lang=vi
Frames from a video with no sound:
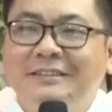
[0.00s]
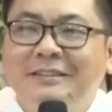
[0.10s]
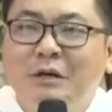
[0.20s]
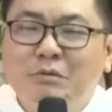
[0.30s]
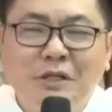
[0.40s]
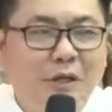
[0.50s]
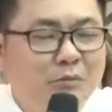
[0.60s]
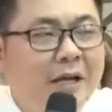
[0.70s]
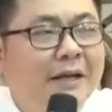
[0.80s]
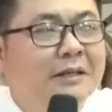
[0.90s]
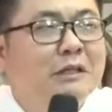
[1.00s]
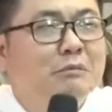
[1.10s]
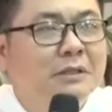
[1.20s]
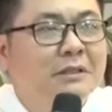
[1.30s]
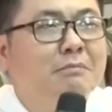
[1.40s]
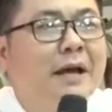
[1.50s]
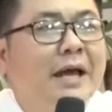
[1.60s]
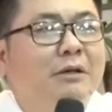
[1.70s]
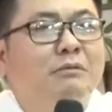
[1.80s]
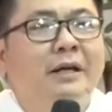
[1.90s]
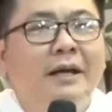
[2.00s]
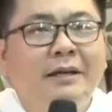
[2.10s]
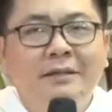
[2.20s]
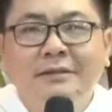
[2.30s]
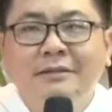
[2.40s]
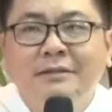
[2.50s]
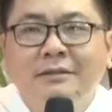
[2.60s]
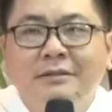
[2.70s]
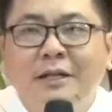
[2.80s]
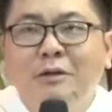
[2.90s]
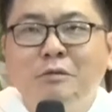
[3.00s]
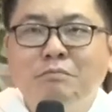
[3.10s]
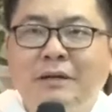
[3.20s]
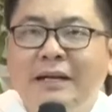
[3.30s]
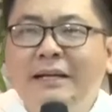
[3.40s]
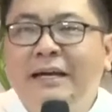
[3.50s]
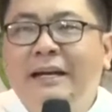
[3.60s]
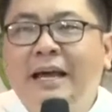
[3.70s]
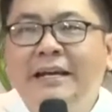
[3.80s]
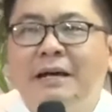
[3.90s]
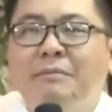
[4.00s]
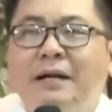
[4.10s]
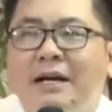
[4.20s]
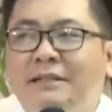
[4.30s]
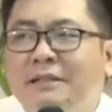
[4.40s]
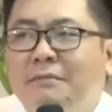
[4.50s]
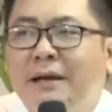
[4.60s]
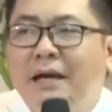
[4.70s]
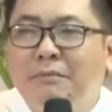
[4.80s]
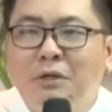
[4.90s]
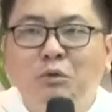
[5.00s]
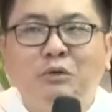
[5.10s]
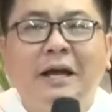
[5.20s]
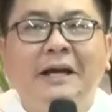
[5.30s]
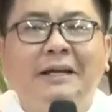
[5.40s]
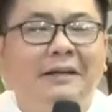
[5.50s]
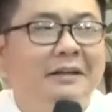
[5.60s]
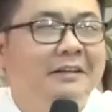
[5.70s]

không chỉ ông thánh đâu mà đức mẹ cũng thế đến lúc mà đến ngày lễ đem ra thì mẹ bị cụt tay này